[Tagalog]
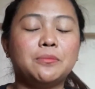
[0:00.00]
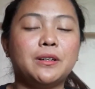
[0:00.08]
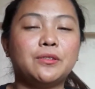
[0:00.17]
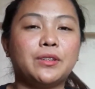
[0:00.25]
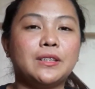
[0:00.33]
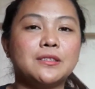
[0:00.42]
ng
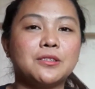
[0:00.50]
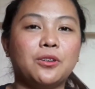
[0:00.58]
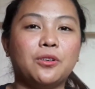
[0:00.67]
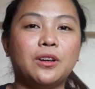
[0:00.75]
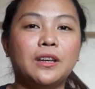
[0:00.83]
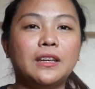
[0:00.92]
mga friends
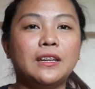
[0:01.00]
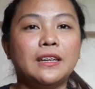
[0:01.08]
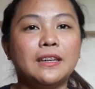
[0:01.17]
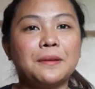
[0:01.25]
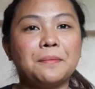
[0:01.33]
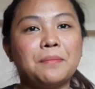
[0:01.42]
ko,
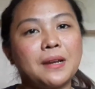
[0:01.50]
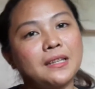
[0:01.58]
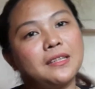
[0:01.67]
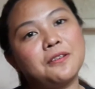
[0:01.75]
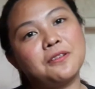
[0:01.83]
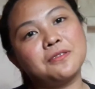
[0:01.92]

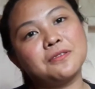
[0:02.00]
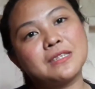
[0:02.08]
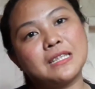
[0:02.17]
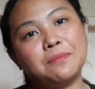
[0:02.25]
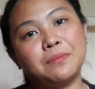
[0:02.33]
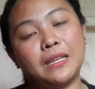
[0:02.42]
para daw akong
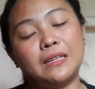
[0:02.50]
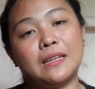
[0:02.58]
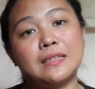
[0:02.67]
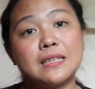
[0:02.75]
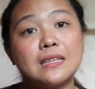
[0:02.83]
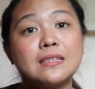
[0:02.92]
slim
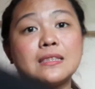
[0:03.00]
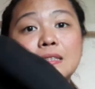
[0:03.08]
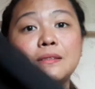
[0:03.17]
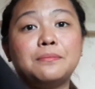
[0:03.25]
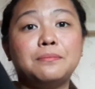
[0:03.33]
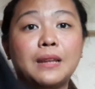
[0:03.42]
tignan
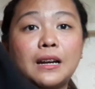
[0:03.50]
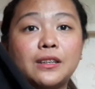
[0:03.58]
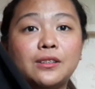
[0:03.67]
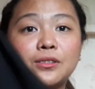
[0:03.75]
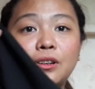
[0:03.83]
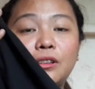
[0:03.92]
since black
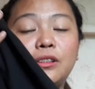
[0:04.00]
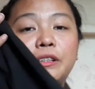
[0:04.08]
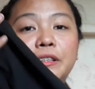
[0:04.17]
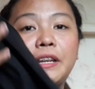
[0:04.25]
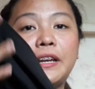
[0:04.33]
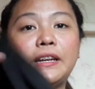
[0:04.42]
yung color
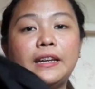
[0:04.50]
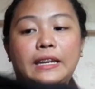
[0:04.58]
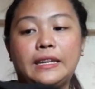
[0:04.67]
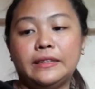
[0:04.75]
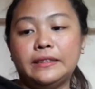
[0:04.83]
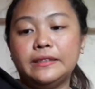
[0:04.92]
niya
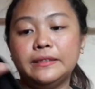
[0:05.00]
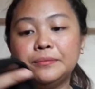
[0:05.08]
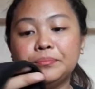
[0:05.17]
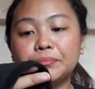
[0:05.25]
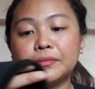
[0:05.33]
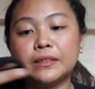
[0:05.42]
and
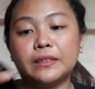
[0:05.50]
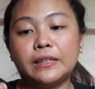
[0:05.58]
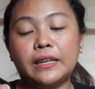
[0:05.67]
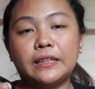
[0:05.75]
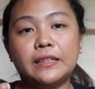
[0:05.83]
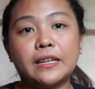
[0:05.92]

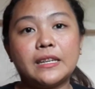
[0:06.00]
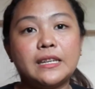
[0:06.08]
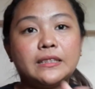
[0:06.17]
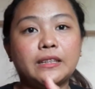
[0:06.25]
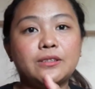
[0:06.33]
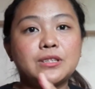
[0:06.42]
and eh,
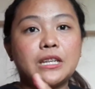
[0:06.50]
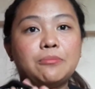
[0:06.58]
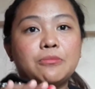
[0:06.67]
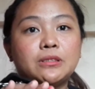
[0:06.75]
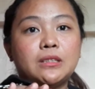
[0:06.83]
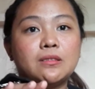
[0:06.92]
nakikita yung
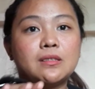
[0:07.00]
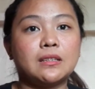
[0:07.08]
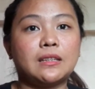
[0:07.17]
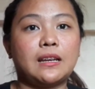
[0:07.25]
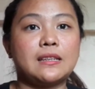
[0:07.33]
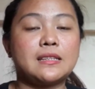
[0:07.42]
shape ko dito sa
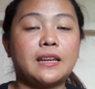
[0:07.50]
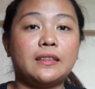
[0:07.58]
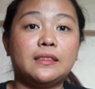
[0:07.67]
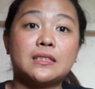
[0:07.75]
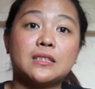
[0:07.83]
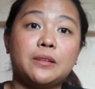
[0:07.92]
taas
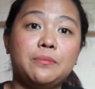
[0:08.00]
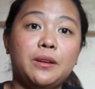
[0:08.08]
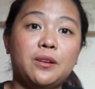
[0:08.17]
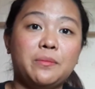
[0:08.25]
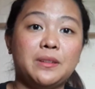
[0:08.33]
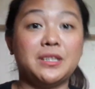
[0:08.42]
kahit na chubby
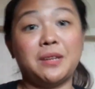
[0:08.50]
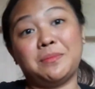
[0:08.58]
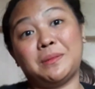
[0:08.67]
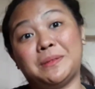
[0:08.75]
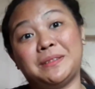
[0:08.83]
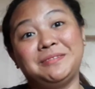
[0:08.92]
ako, may shape naman